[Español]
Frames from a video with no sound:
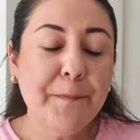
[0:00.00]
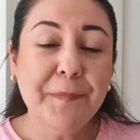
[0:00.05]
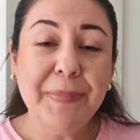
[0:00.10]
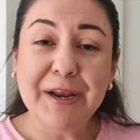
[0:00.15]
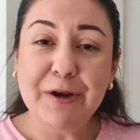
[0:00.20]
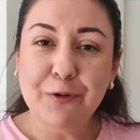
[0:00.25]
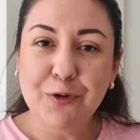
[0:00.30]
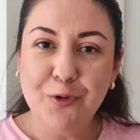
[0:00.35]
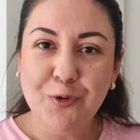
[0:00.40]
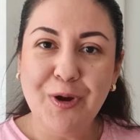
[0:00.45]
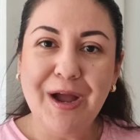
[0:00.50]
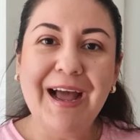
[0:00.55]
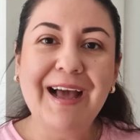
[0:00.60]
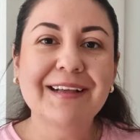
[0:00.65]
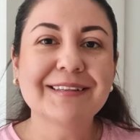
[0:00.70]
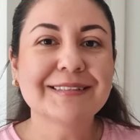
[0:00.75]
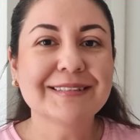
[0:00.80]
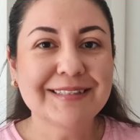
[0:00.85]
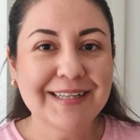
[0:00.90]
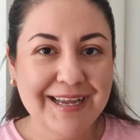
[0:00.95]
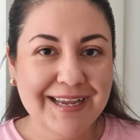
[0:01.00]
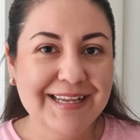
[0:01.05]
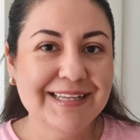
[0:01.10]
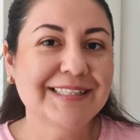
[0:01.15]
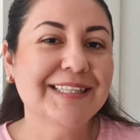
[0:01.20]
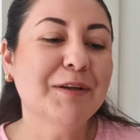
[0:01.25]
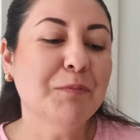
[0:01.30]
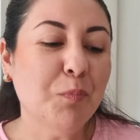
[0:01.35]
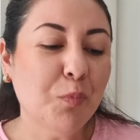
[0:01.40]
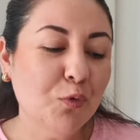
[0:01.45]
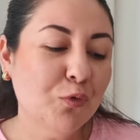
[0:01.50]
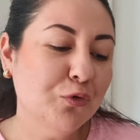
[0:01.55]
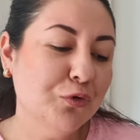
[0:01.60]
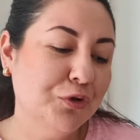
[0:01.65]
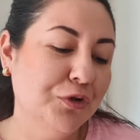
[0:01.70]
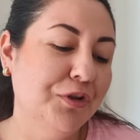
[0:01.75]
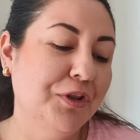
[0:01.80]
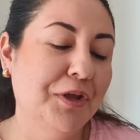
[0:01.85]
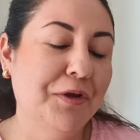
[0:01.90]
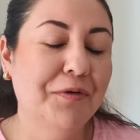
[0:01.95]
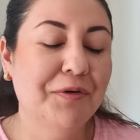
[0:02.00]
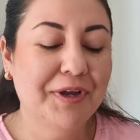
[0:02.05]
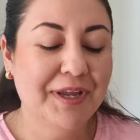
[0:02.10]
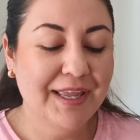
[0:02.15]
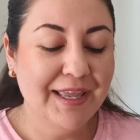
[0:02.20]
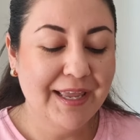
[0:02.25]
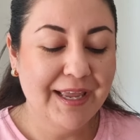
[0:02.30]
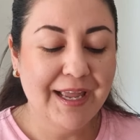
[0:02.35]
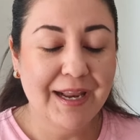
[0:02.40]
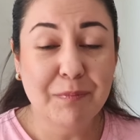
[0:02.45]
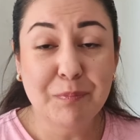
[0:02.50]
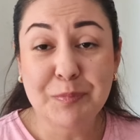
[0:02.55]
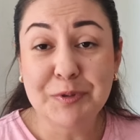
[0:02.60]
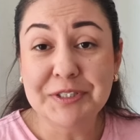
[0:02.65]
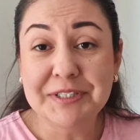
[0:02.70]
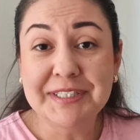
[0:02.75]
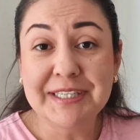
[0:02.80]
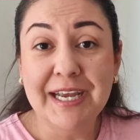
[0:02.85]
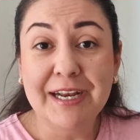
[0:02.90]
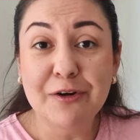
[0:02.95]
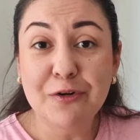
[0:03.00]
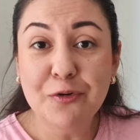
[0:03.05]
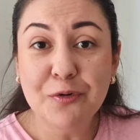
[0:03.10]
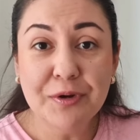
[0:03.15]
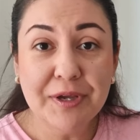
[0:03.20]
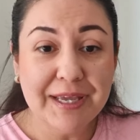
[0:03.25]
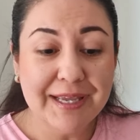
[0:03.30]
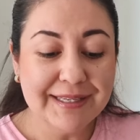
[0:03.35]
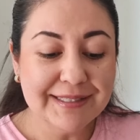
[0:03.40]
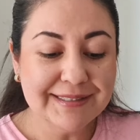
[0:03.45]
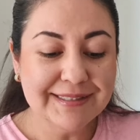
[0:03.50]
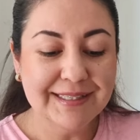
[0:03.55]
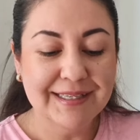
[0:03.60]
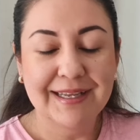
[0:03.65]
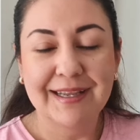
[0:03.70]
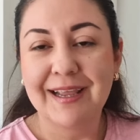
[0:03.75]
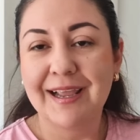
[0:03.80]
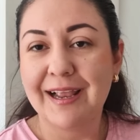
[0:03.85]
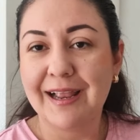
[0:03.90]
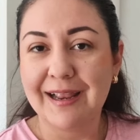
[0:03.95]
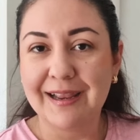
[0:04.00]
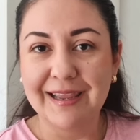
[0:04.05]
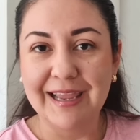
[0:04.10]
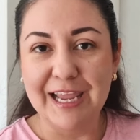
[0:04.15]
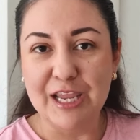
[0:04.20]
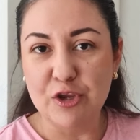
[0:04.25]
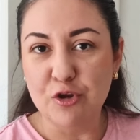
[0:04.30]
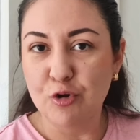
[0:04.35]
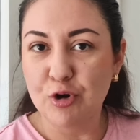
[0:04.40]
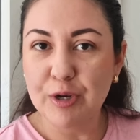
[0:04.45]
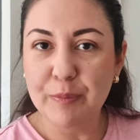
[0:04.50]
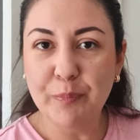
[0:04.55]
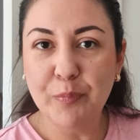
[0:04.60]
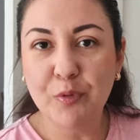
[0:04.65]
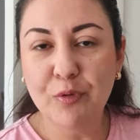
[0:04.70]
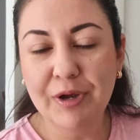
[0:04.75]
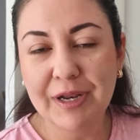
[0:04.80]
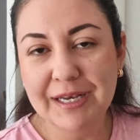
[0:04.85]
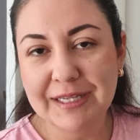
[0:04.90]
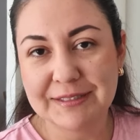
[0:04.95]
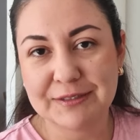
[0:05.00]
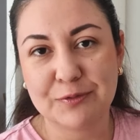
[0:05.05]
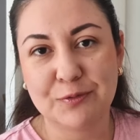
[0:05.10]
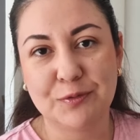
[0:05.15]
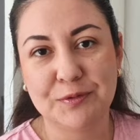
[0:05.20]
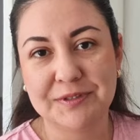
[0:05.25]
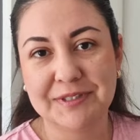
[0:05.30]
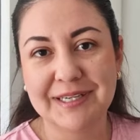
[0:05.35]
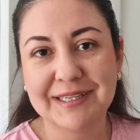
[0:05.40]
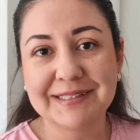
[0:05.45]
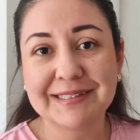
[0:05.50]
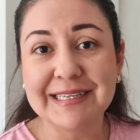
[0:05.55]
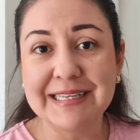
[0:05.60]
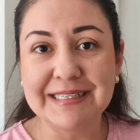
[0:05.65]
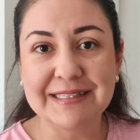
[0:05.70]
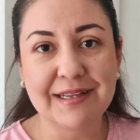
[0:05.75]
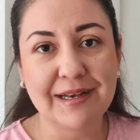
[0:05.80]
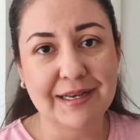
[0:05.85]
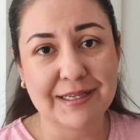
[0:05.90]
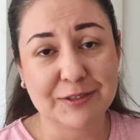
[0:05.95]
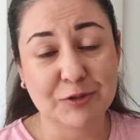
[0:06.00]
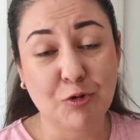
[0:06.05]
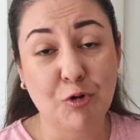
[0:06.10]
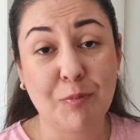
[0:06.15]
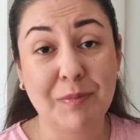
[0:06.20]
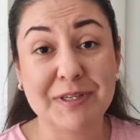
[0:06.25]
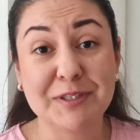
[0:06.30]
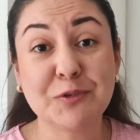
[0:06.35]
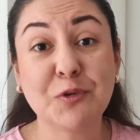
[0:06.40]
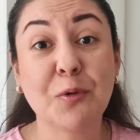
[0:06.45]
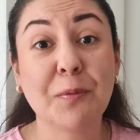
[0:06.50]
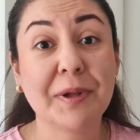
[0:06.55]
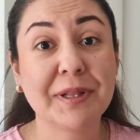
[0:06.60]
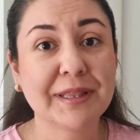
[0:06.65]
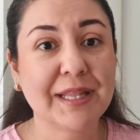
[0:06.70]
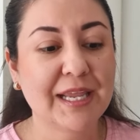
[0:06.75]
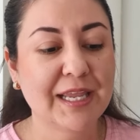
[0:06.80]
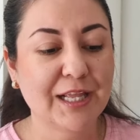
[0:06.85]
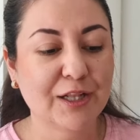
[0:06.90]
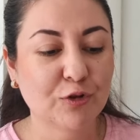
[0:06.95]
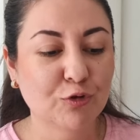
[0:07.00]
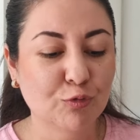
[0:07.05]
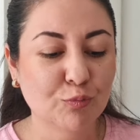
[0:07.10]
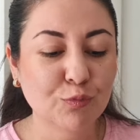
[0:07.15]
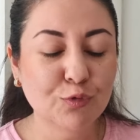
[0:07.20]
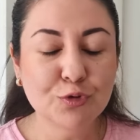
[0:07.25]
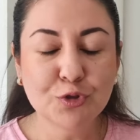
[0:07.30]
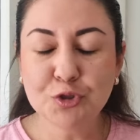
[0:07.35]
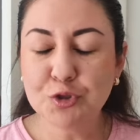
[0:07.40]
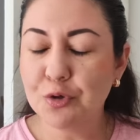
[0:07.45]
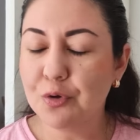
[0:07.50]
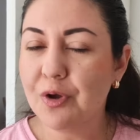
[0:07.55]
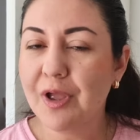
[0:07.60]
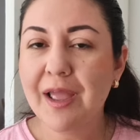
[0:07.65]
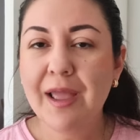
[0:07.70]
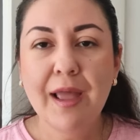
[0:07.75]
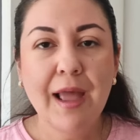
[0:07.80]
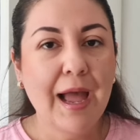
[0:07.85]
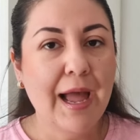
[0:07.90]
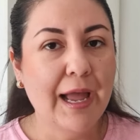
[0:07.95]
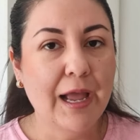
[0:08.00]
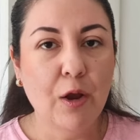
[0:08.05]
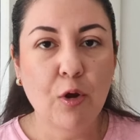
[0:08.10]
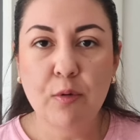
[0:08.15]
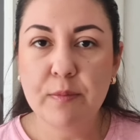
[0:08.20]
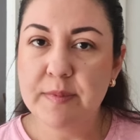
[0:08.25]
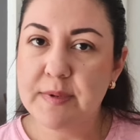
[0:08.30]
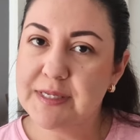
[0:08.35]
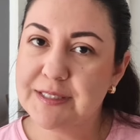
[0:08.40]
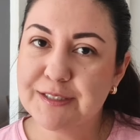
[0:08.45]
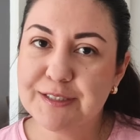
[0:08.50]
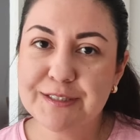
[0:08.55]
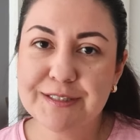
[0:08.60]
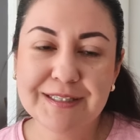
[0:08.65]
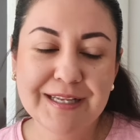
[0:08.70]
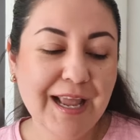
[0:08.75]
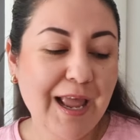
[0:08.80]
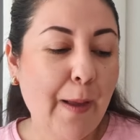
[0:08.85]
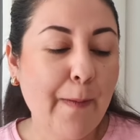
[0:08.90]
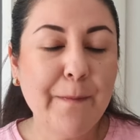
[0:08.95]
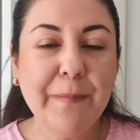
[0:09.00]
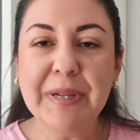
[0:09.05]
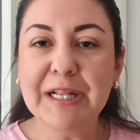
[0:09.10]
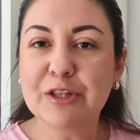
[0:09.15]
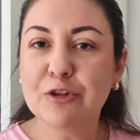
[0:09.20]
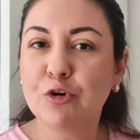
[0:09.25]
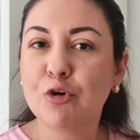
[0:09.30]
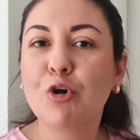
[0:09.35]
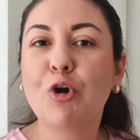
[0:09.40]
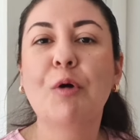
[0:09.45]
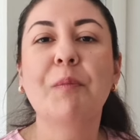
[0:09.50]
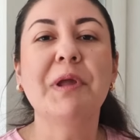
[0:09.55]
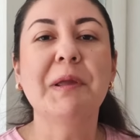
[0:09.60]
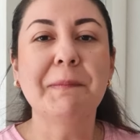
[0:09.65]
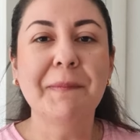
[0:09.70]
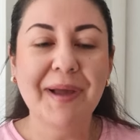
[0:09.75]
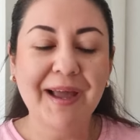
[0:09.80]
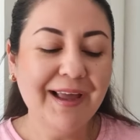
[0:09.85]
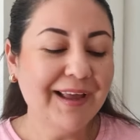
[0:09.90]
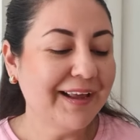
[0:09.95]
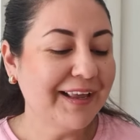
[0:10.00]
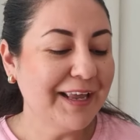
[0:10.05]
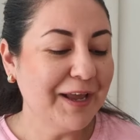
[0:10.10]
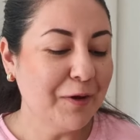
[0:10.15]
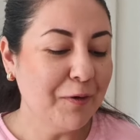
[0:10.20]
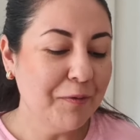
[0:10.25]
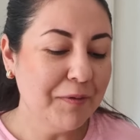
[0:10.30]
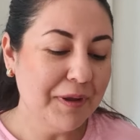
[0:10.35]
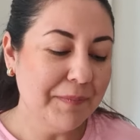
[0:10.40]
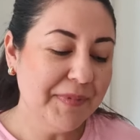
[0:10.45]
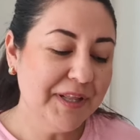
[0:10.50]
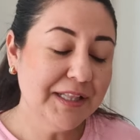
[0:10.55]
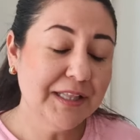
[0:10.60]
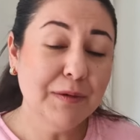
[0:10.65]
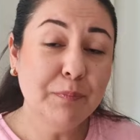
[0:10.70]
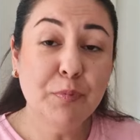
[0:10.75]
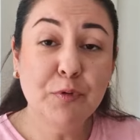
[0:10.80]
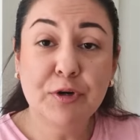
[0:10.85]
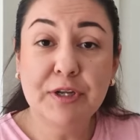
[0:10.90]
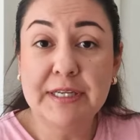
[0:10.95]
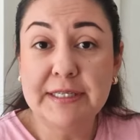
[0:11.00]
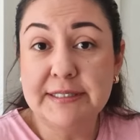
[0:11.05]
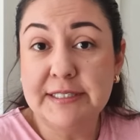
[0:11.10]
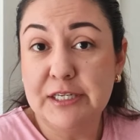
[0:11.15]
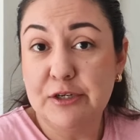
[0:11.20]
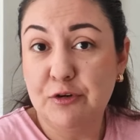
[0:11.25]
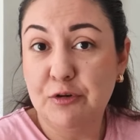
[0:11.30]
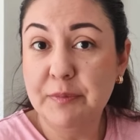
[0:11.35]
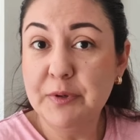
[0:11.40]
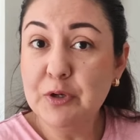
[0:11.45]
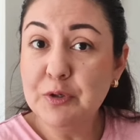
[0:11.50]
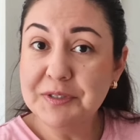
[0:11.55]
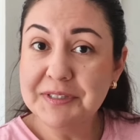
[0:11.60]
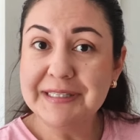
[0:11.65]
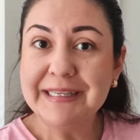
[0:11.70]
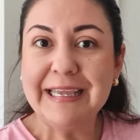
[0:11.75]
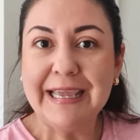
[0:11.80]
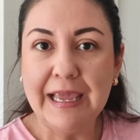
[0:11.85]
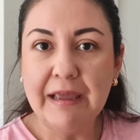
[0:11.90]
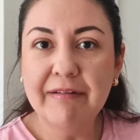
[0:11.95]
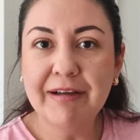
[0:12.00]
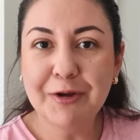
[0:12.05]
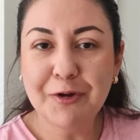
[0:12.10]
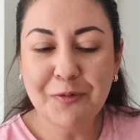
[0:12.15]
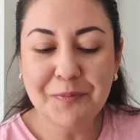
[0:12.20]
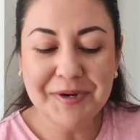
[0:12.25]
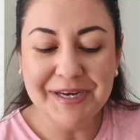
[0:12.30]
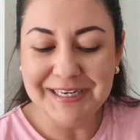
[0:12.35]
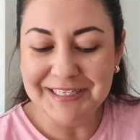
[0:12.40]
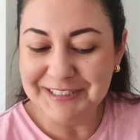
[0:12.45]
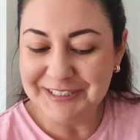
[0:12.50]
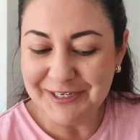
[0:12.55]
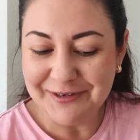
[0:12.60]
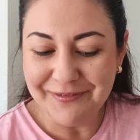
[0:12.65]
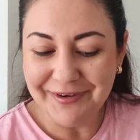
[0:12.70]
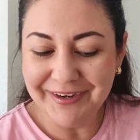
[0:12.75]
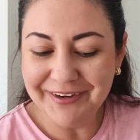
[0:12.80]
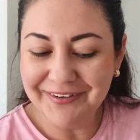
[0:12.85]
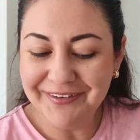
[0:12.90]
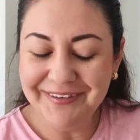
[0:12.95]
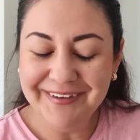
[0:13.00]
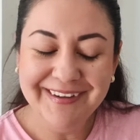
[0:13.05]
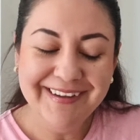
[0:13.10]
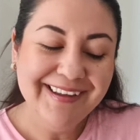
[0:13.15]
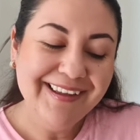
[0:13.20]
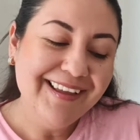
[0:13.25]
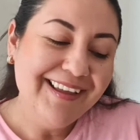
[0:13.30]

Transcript: pero hasta ese punto tengo que llegar, pues ya no es que yo le ponga las cosas y se las coma. Estoy batallando mucho, hago mis mi truco, mi magia, obviamente, porque si no, amigos, ¿qué va a comer el chamaco?